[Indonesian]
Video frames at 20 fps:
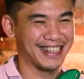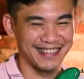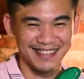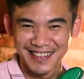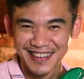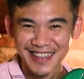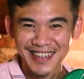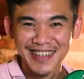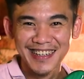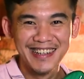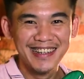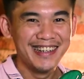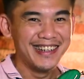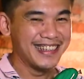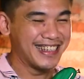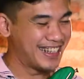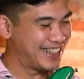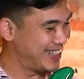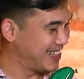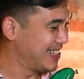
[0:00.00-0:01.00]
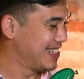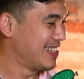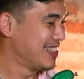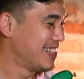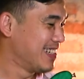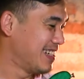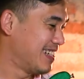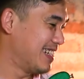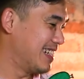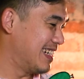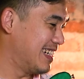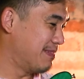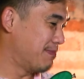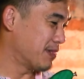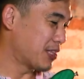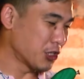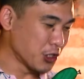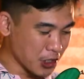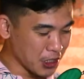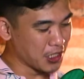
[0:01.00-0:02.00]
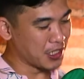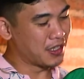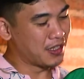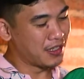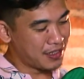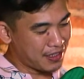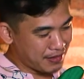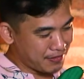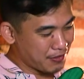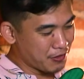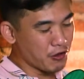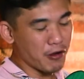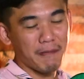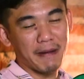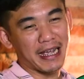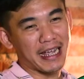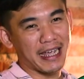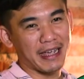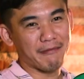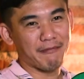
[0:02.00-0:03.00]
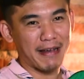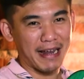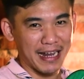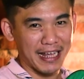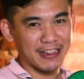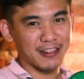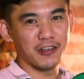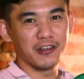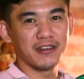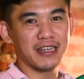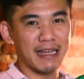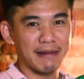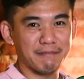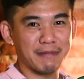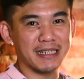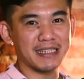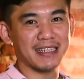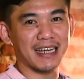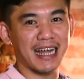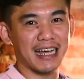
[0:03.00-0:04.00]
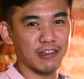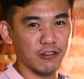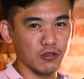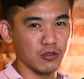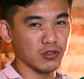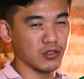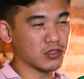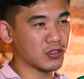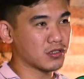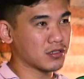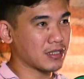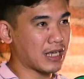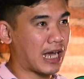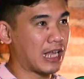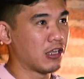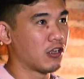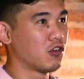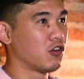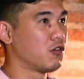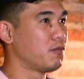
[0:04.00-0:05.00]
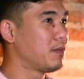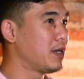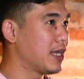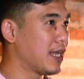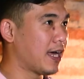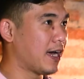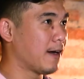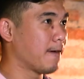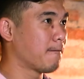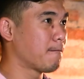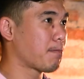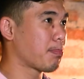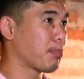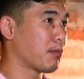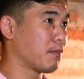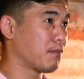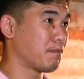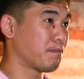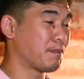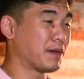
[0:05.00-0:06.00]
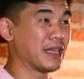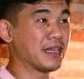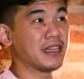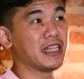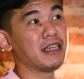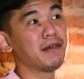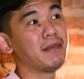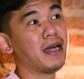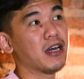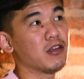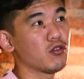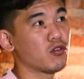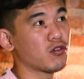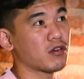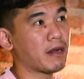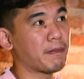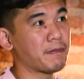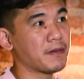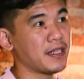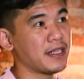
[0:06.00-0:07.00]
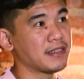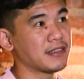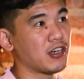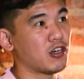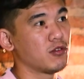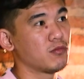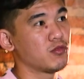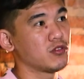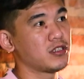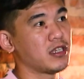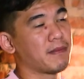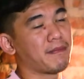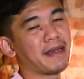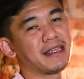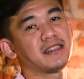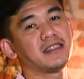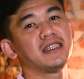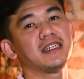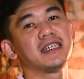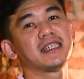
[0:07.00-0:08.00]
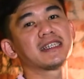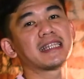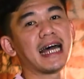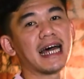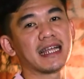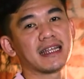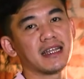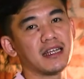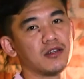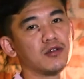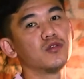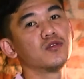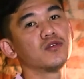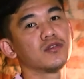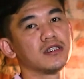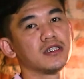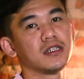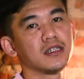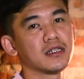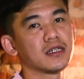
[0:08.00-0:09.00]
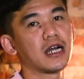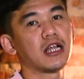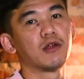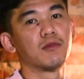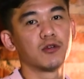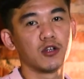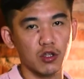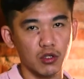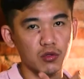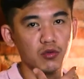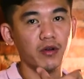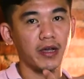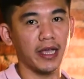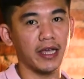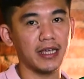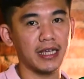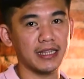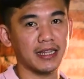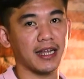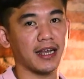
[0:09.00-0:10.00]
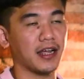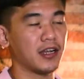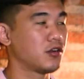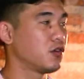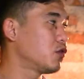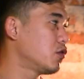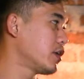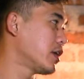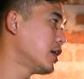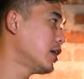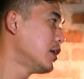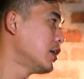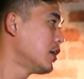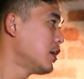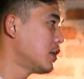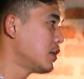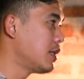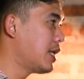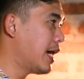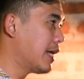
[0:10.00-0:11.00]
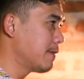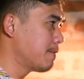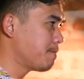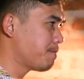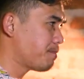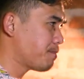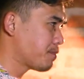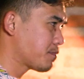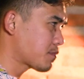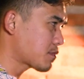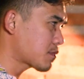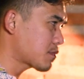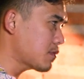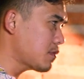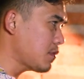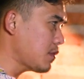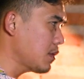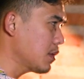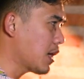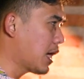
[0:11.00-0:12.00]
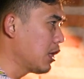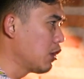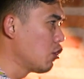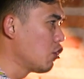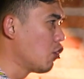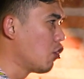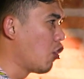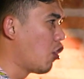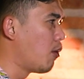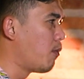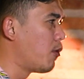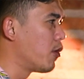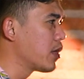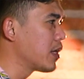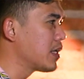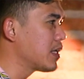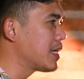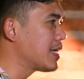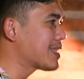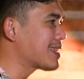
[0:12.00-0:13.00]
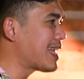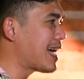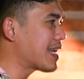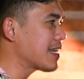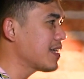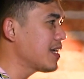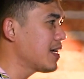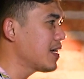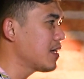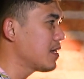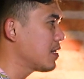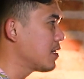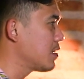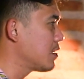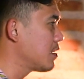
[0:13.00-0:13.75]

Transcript: gitu jadi betul, gue pakai Paleton GP 100. Kalau lo bilang penting banget untuk dapetin sound boost yang pasti gitarnya dulu Kalau menurut gue ya gitarnya dulu ya. Dan kalau lo ngomongin gitarnya,